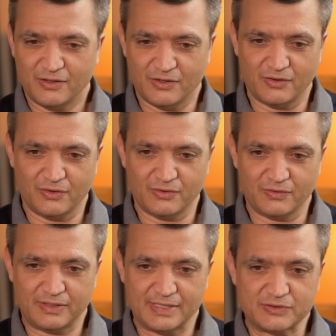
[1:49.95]

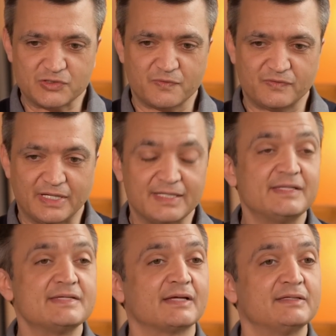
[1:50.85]
Qu'est-ce que je peux vous dire Il y a
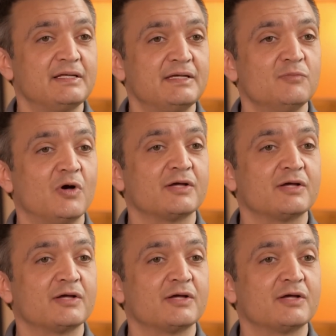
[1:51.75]
des articles qui m'ont